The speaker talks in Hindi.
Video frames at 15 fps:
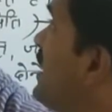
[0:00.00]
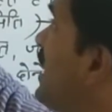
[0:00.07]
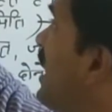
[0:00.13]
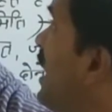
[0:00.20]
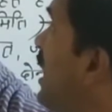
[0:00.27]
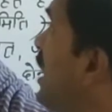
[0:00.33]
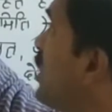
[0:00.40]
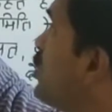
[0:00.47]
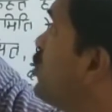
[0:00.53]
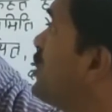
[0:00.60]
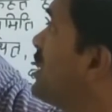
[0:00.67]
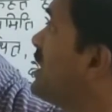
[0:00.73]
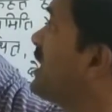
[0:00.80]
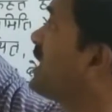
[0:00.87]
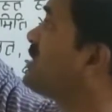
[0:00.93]
कि ये
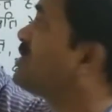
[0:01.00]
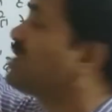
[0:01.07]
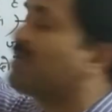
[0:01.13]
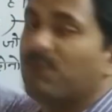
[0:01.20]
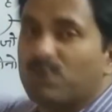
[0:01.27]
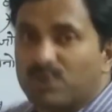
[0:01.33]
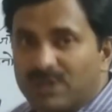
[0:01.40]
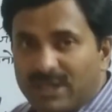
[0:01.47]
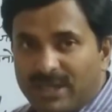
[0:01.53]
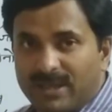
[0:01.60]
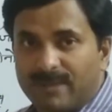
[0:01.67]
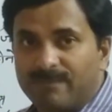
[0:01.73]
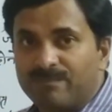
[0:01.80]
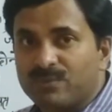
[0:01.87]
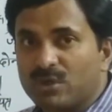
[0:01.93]
अगुहीय जीव होते
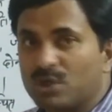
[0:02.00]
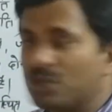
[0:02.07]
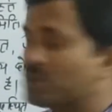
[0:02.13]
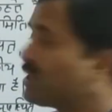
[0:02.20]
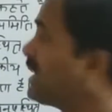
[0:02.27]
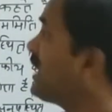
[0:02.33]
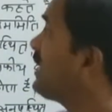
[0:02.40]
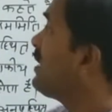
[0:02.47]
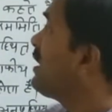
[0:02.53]
हैं ओके